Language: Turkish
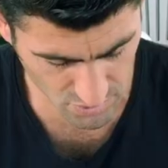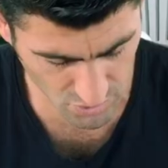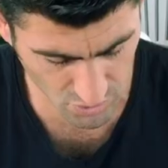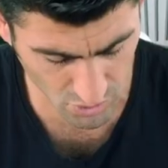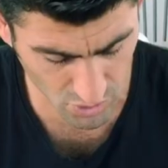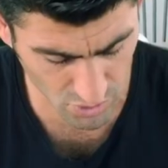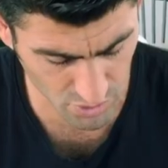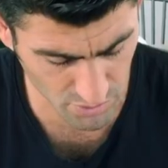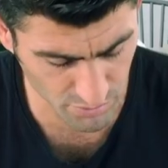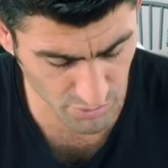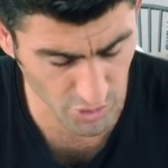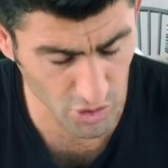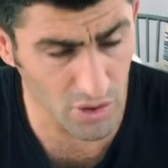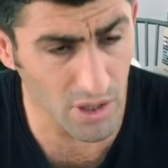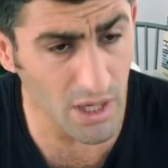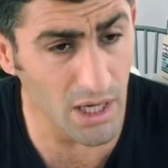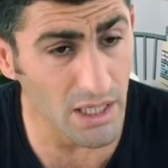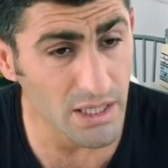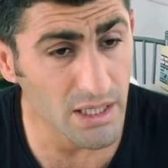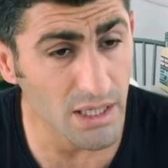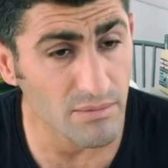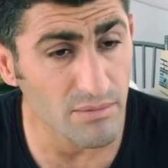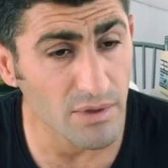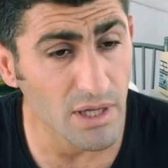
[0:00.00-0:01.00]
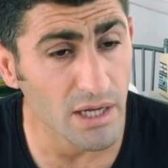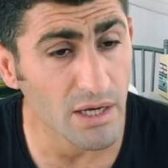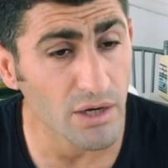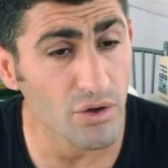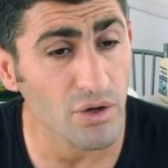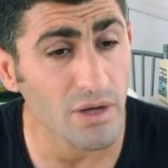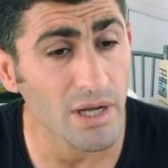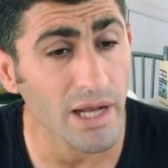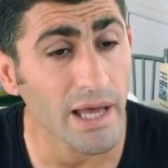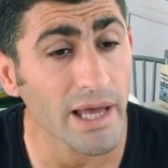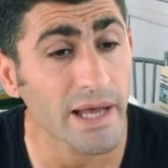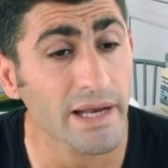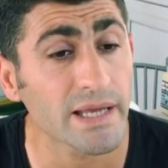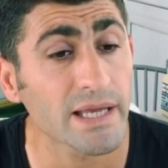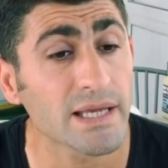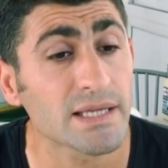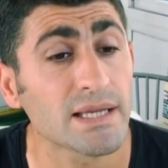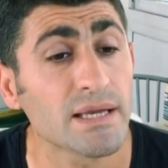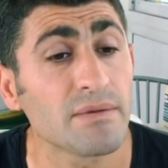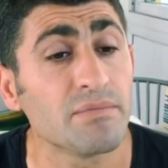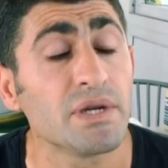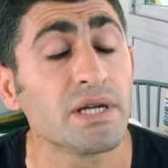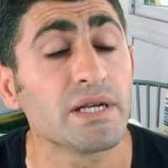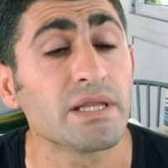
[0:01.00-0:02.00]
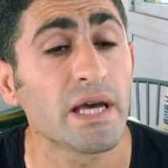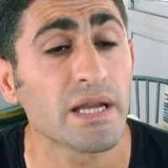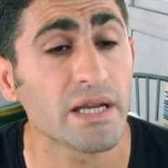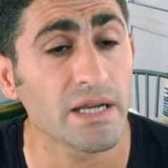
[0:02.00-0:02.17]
Oğlum böyle adamlar öyle herkese birden